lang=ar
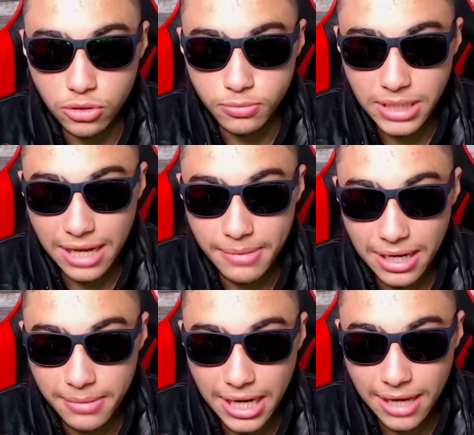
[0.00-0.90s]
برضه بنلعب
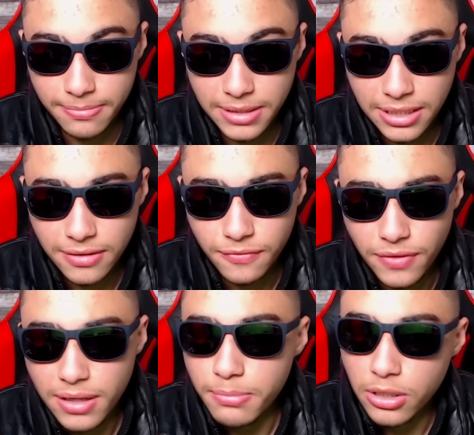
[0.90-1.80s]
على ملعبنا
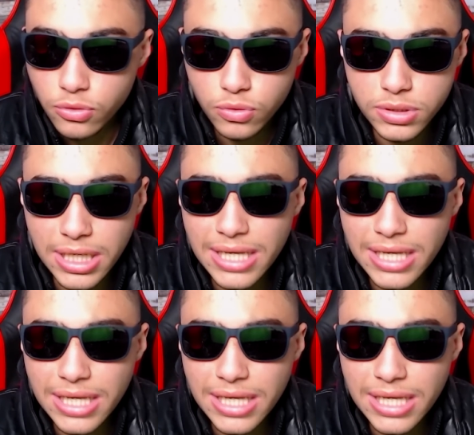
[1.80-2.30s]
فبرضه